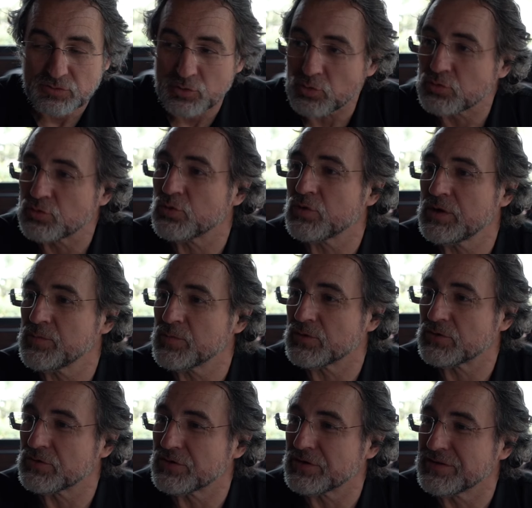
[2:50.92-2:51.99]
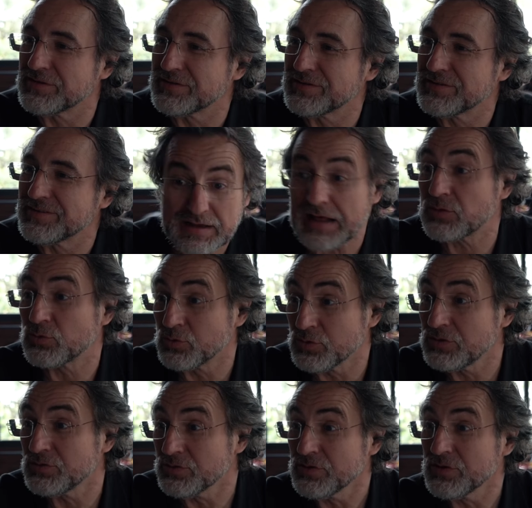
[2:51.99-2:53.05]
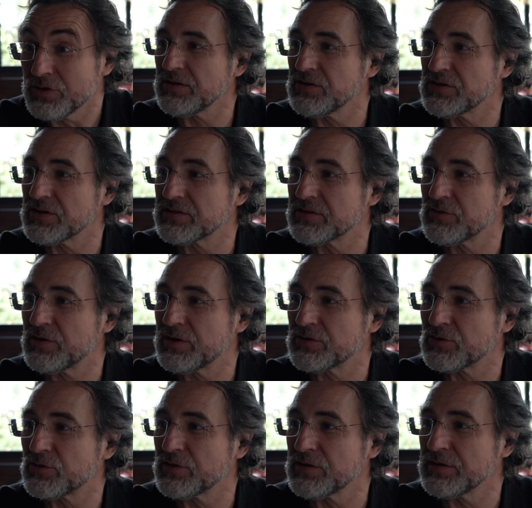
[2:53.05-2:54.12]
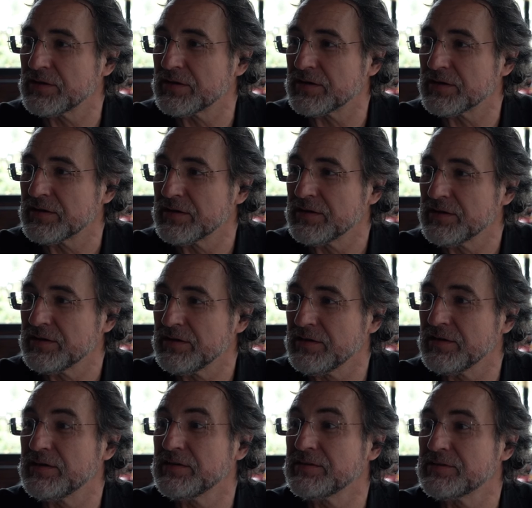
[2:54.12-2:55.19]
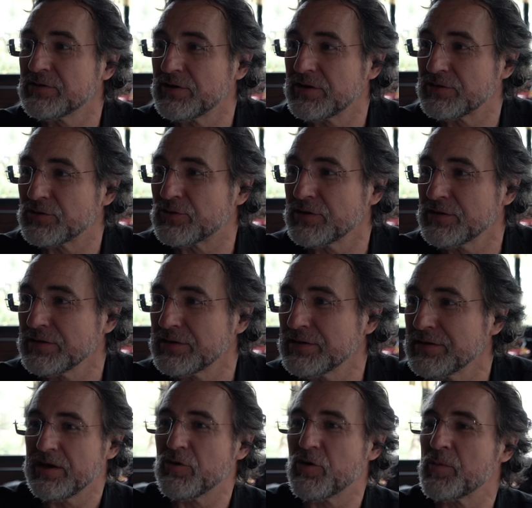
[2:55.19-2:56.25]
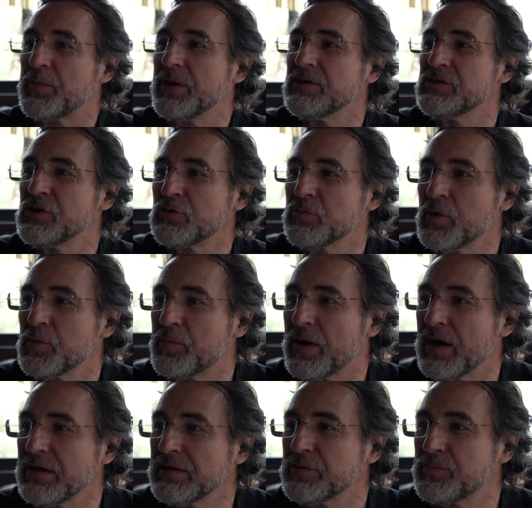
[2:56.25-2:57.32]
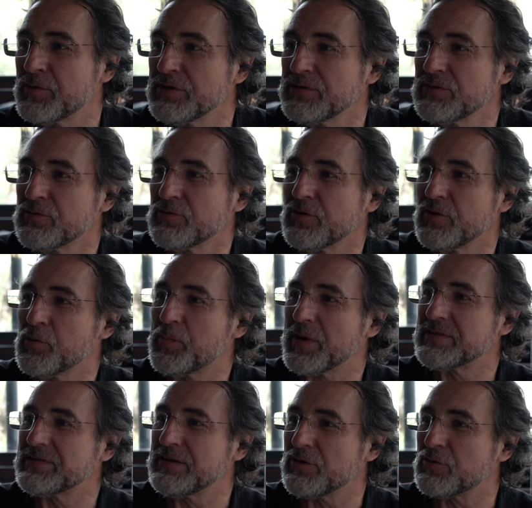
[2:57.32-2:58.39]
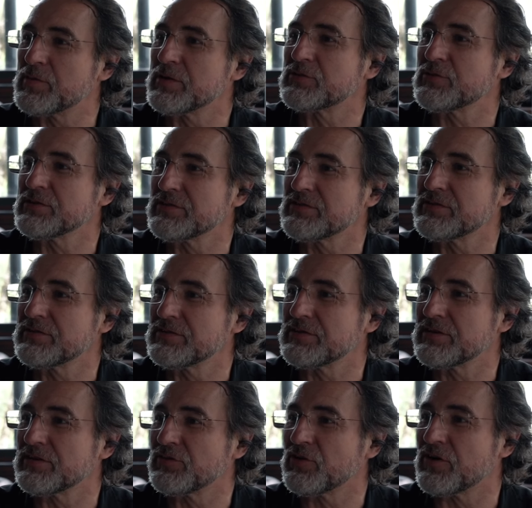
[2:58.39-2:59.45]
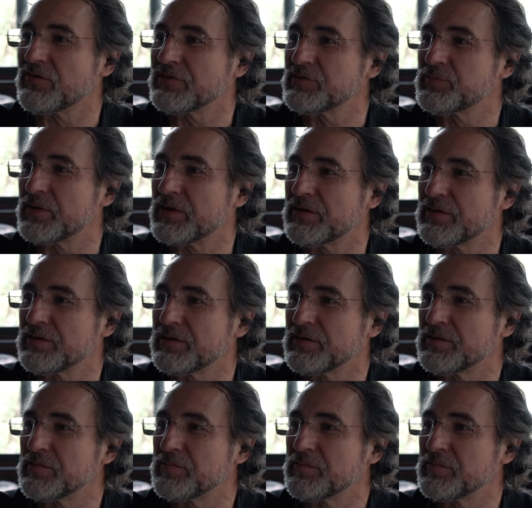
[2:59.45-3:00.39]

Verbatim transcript: doutor em motores, gratuito, injeção eletrônica e ignição eletrônica. Eu aprendi com meu pai e depois eu, eu passei algumas coisas novas para